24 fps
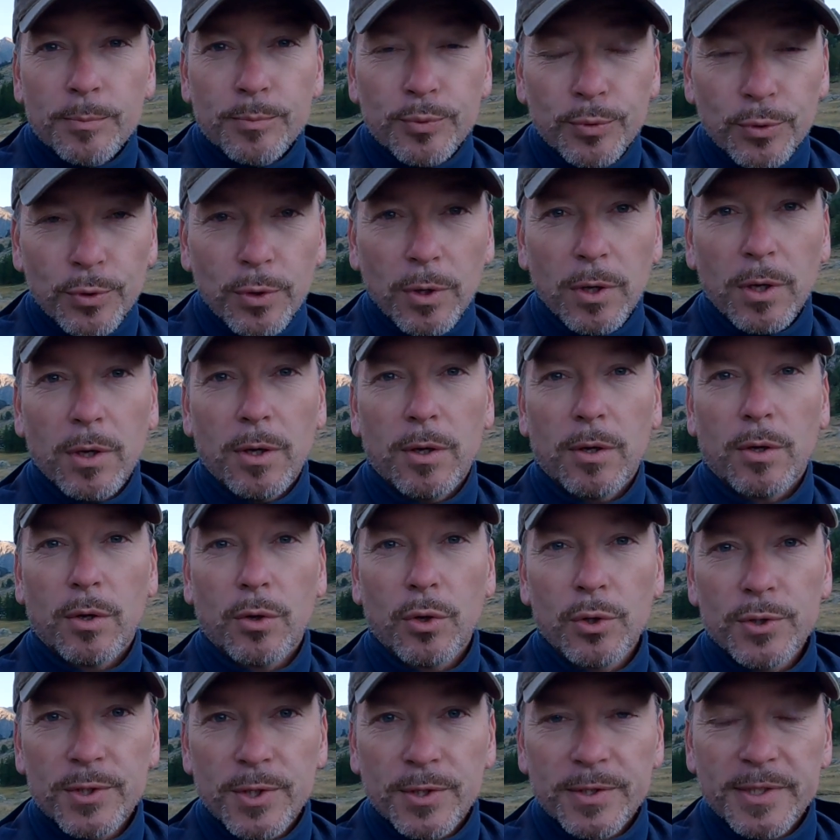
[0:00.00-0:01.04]
pour
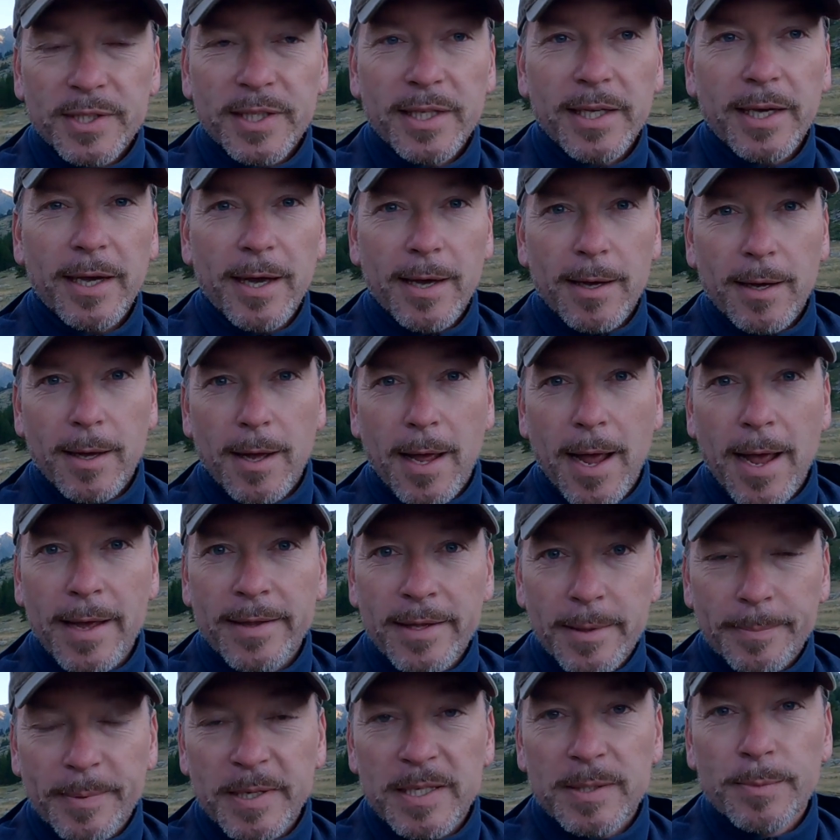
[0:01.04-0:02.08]
ressentir
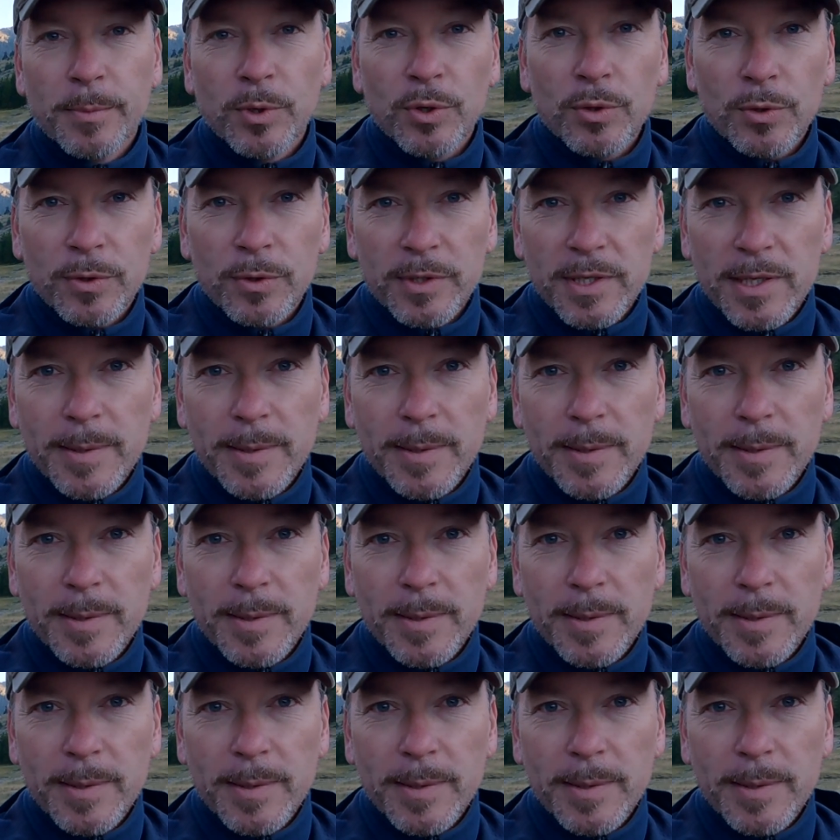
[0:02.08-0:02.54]
un apaisement